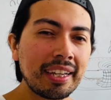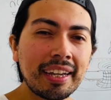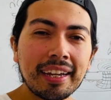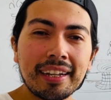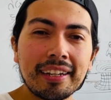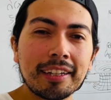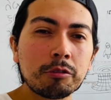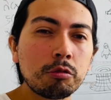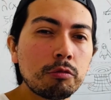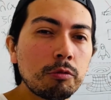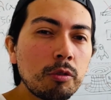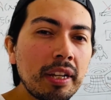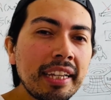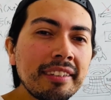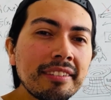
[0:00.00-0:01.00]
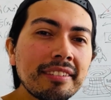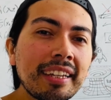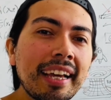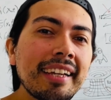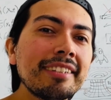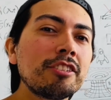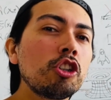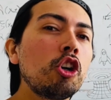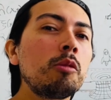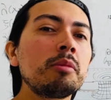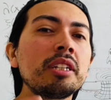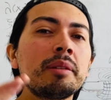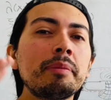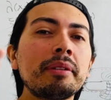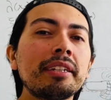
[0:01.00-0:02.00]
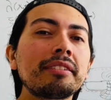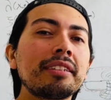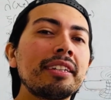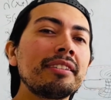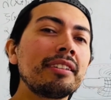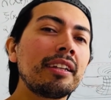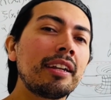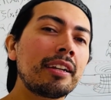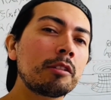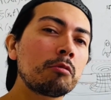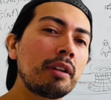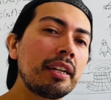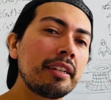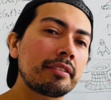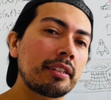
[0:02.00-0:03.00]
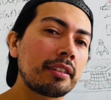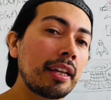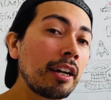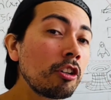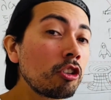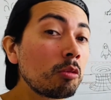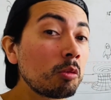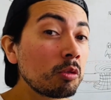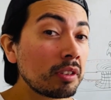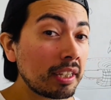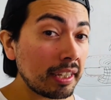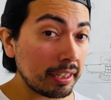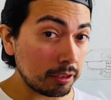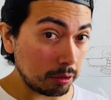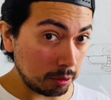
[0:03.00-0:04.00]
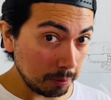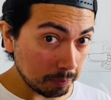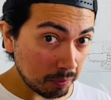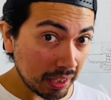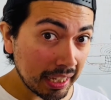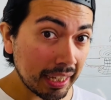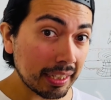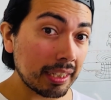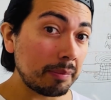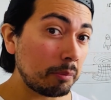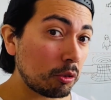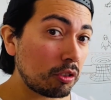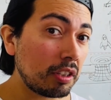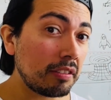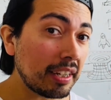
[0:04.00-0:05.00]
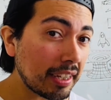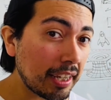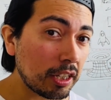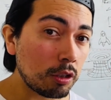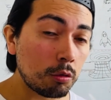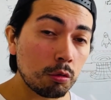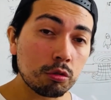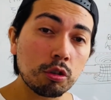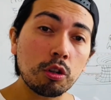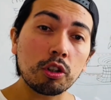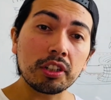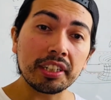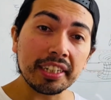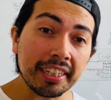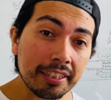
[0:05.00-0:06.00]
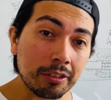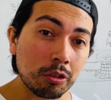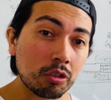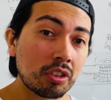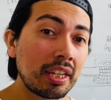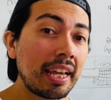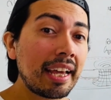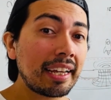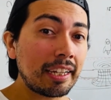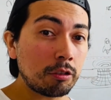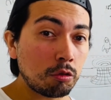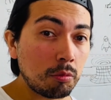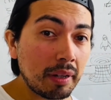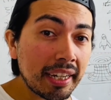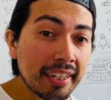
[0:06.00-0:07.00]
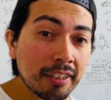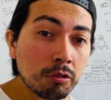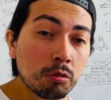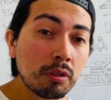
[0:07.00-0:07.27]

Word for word: La turbulencia es omnipresente en la naturaleza, tan común de hecho, que es posible que incluso los niños que sumergen sus